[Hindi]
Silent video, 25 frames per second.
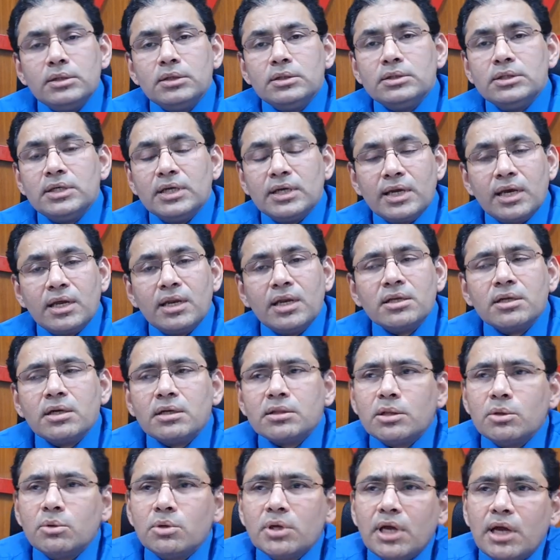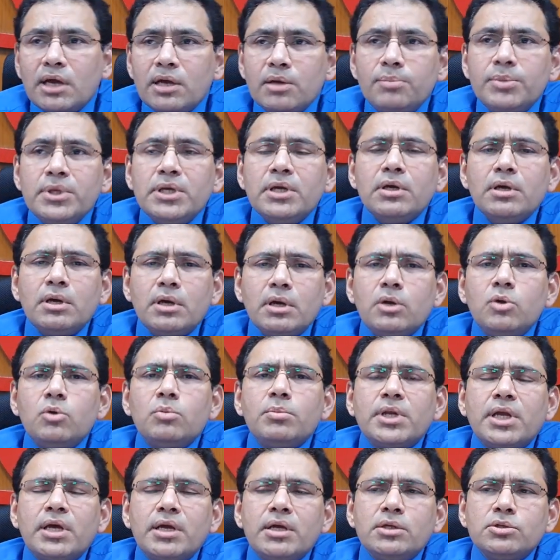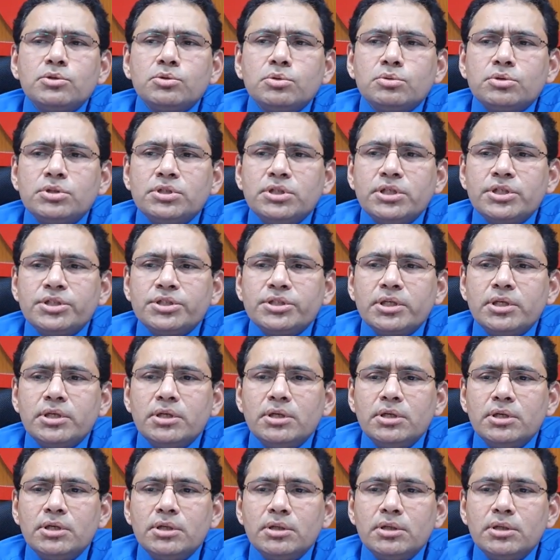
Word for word: ये कहना चाहता हूँ कि आई बी एलुमनाई एसोसिएशन